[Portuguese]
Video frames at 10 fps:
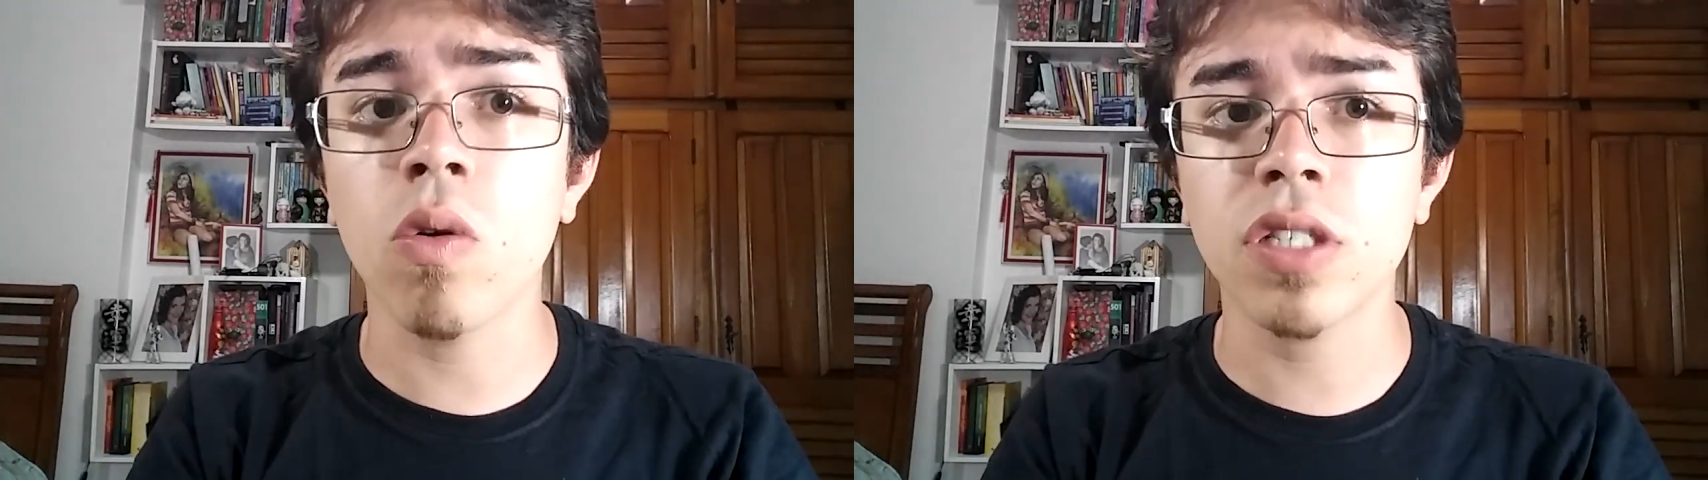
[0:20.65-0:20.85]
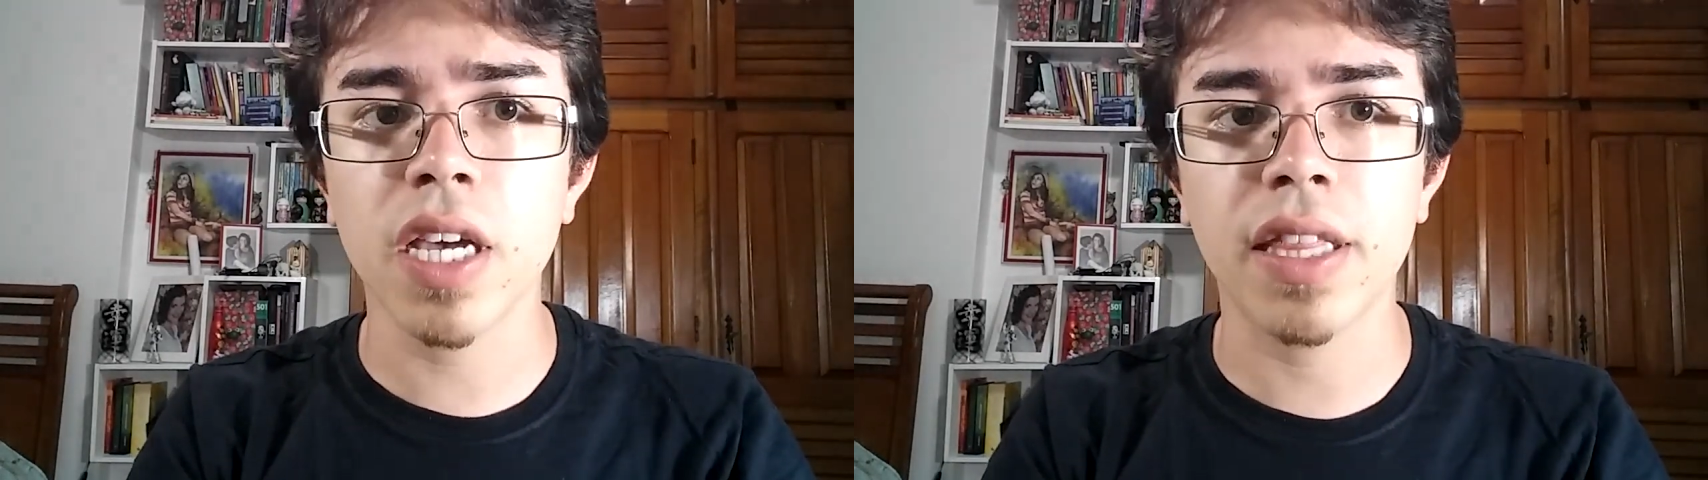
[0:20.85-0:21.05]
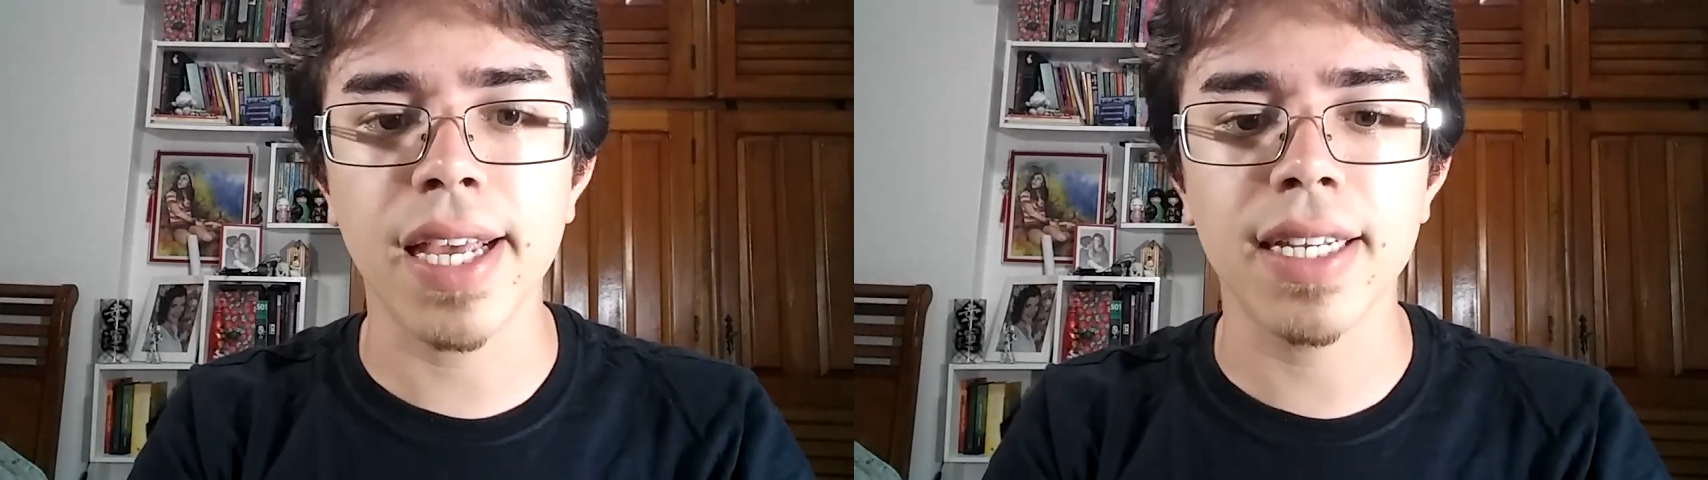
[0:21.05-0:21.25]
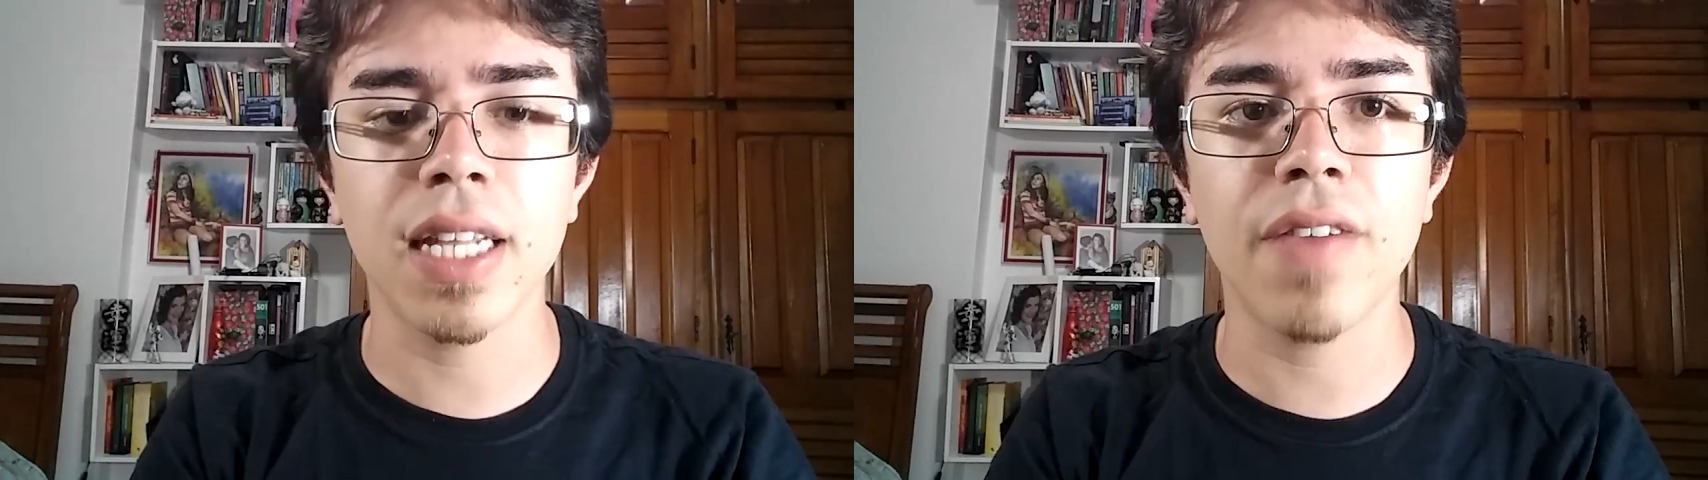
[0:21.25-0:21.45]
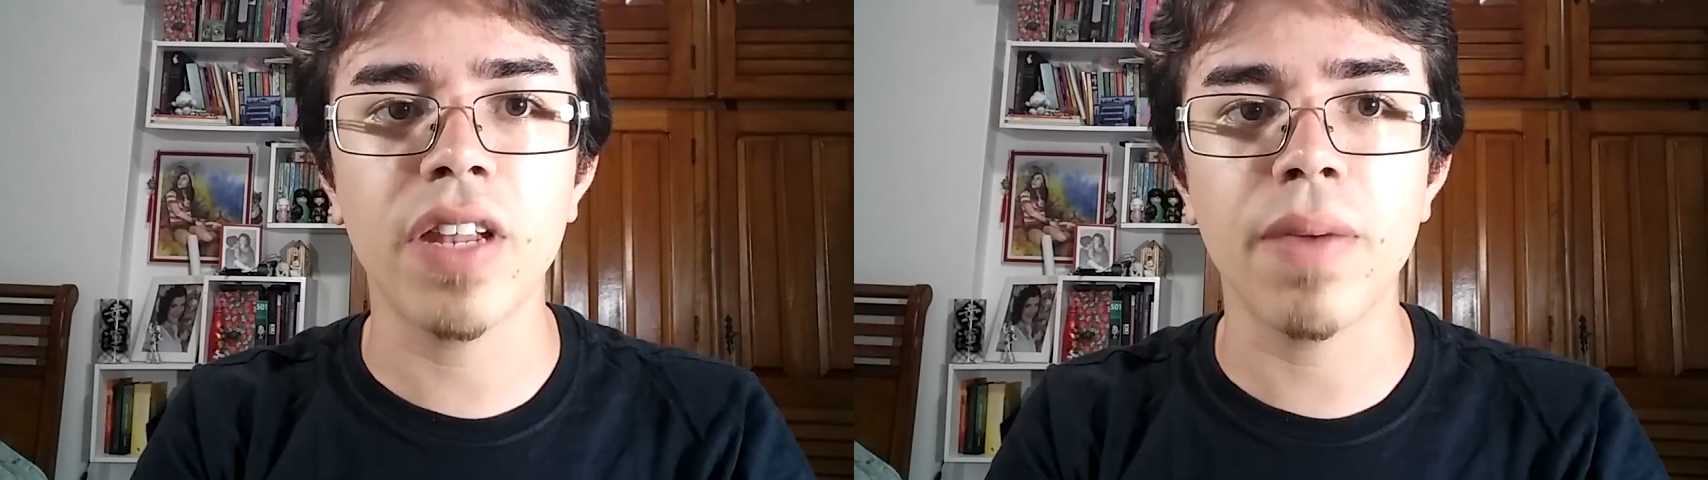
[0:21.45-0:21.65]
com
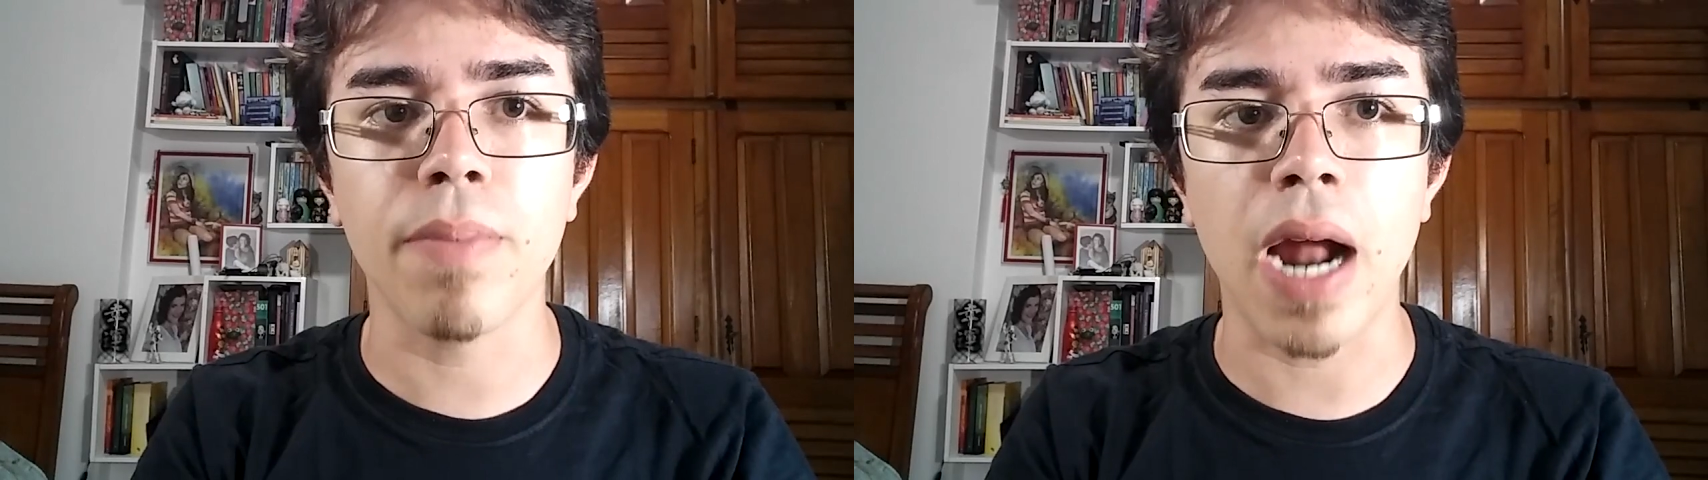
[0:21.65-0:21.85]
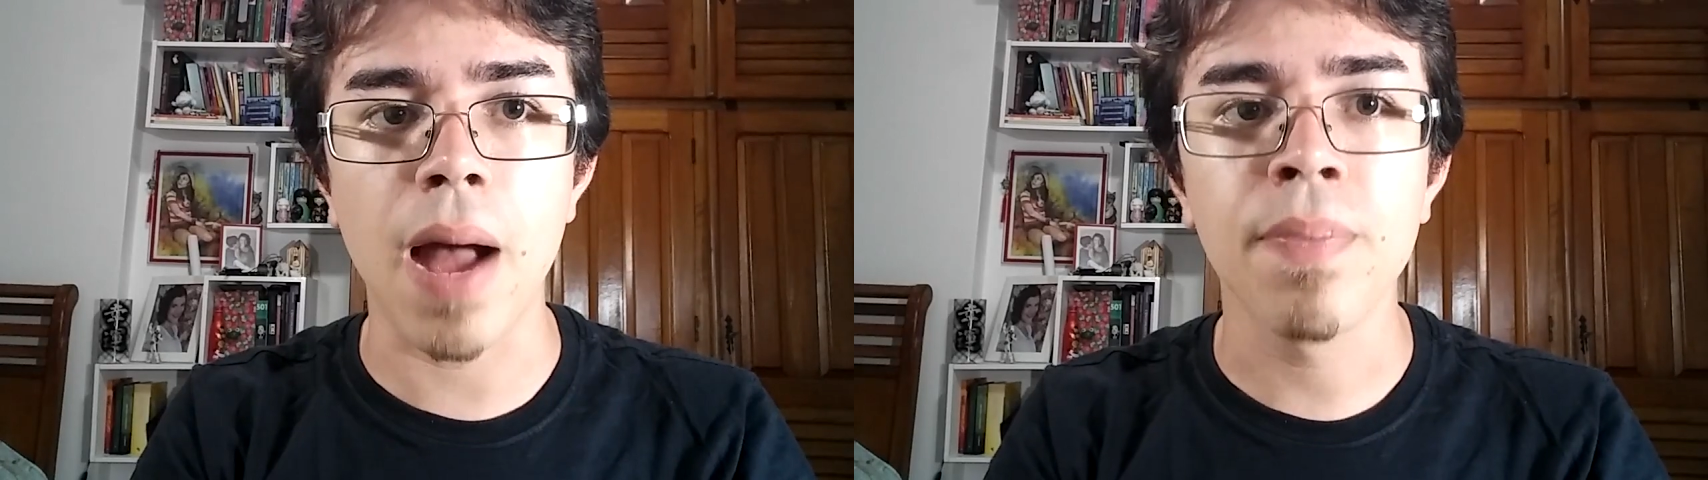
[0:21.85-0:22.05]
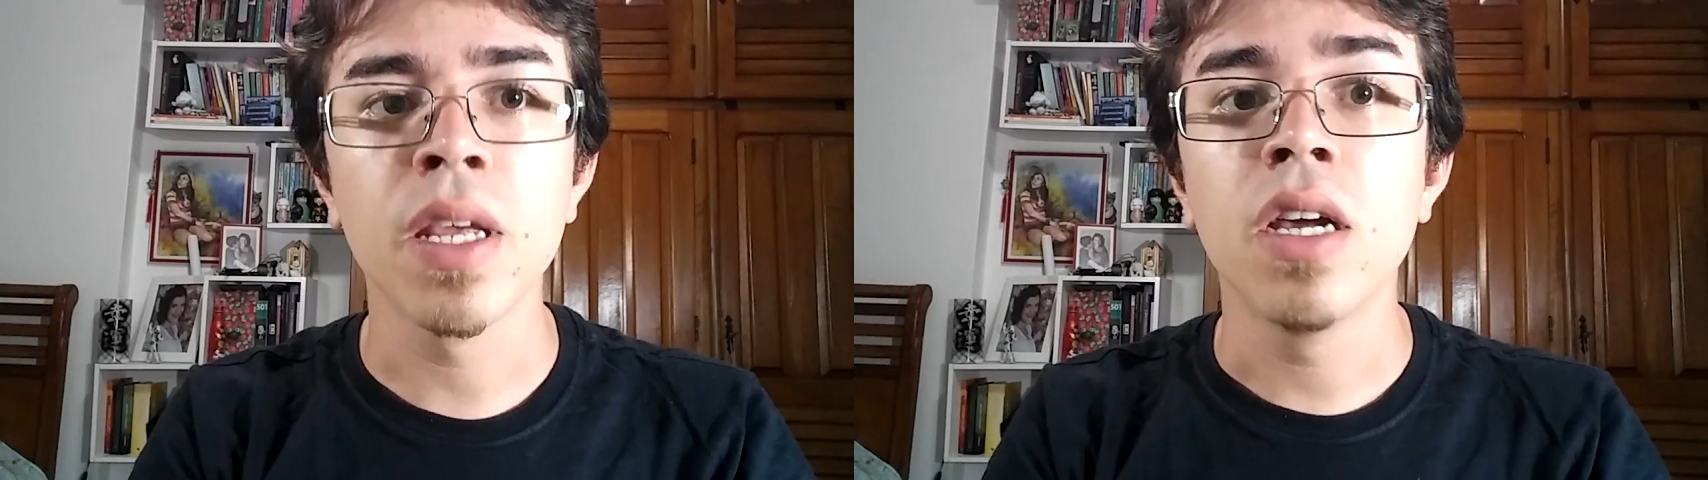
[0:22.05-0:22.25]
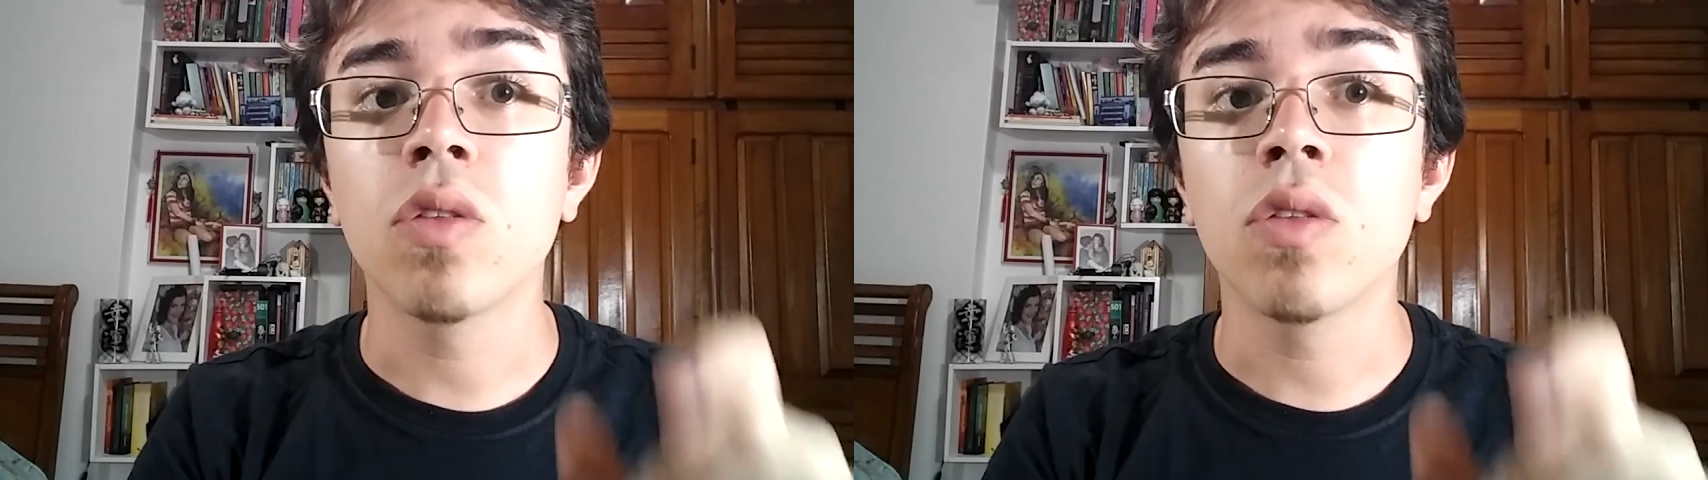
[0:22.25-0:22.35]
certeza deve lembrar